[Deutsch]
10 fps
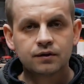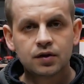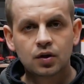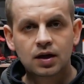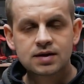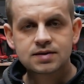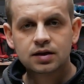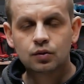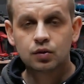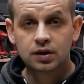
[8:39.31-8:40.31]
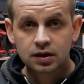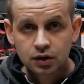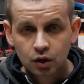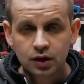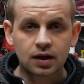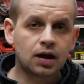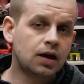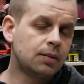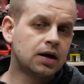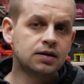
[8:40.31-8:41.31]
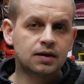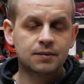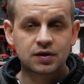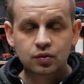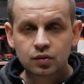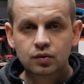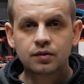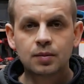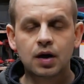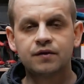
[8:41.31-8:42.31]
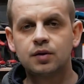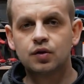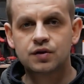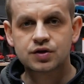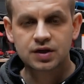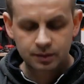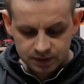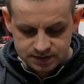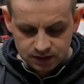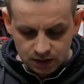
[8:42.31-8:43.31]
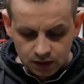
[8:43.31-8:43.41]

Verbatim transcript: Video lassen und die Glocke anmachen, damit du immer auf dem neuesten Stand bist.